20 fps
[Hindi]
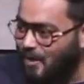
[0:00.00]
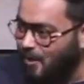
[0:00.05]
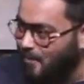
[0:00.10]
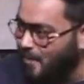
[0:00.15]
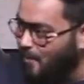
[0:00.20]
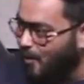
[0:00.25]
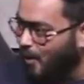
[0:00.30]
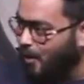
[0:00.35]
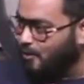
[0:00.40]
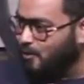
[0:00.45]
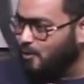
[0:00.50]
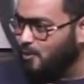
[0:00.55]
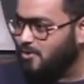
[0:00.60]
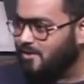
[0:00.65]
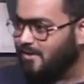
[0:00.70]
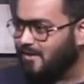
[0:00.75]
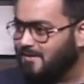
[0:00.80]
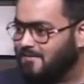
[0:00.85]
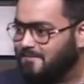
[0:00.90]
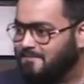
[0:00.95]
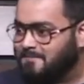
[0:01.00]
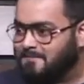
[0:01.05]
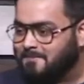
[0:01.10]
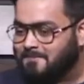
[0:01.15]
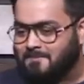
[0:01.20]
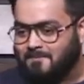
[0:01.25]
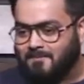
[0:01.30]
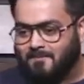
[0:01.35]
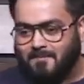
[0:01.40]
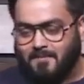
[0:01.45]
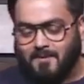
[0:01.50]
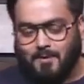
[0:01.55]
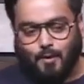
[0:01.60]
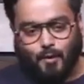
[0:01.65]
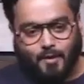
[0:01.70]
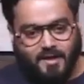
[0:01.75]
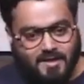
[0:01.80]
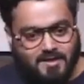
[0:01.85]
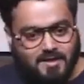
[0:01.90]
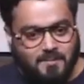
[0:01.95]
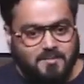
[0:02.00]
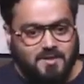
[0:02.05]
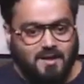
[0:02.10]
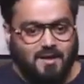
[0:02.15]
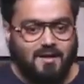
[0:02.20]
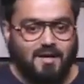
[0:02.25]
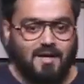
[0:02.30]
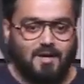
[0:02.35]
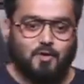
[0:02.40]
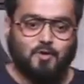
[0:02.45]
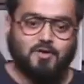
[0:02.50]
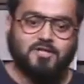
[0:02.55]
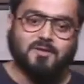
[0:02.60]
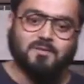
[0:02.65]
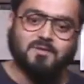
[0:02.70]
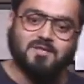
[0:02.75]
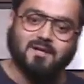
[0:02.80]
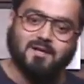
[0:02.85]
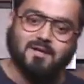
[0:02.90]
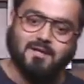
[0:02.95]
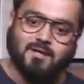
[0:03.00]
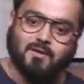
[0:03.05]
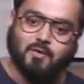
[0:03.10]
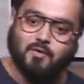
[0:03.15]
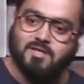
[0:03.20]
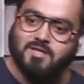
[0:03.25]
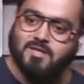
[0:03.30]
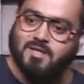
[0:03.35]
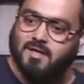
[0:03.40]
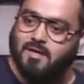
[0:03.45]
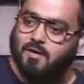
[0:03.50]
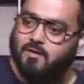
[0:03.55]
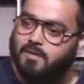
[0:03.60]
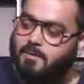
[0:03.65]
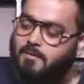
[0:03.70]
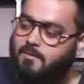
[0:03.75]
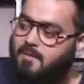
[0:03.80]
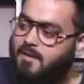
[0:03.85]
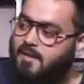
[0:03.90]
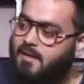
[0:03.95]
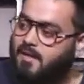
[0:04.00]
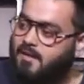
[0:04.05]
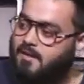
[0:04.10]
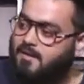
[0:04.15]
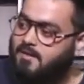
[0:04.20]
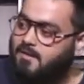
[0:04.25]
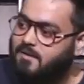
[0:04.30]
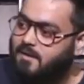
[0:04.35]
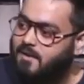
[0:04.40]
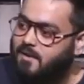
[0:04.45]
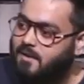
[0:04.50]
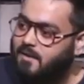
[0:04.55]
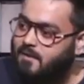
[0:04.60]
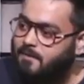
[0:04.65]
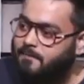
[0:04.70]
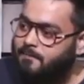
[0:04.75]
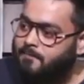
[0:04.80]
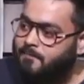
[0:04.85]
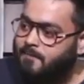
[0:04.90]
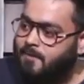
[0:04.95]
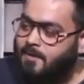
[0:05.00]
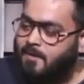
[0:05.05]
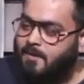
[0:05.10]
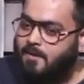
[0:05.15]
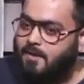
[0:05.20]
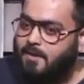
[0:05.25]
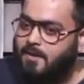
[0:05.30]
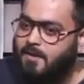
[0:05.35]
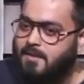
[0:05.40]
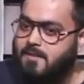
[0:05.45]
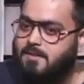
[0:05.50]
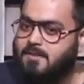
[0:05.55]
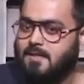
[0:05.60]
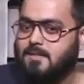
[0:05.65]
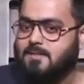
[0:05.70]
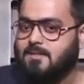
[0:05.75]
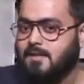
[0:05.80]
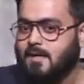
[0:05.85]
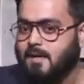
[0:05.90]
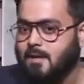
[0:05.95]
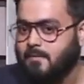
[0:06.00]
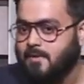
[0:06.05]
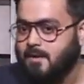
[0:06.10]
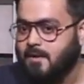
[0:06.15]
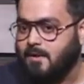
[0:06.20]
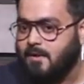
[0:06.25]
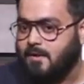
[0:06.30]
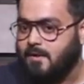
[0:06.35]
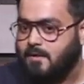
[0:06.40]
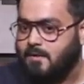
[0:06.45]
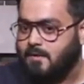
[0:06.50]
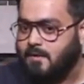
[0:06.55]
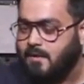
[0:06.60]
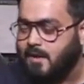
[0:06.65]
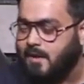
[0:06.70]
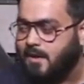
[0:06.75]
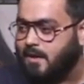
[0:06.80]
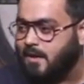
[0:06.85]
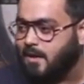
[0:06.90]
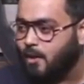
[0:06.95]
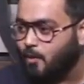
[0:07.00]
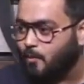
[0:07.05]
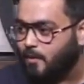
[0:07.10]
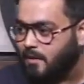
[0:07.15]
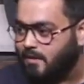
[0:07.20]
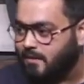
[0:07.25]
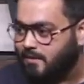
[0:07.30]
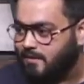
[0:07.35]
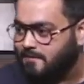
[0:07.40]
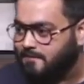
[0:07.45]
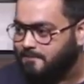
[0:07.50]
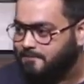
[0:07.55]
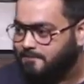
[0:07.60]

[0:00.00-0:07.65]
और मैं बहुत खुश था और ये सब चल रहा है खुशी भी चल रही है खुशी चल रही है तभी मैंने क्या देखा कि डिस्टेंस है अभी एक किलोमीटर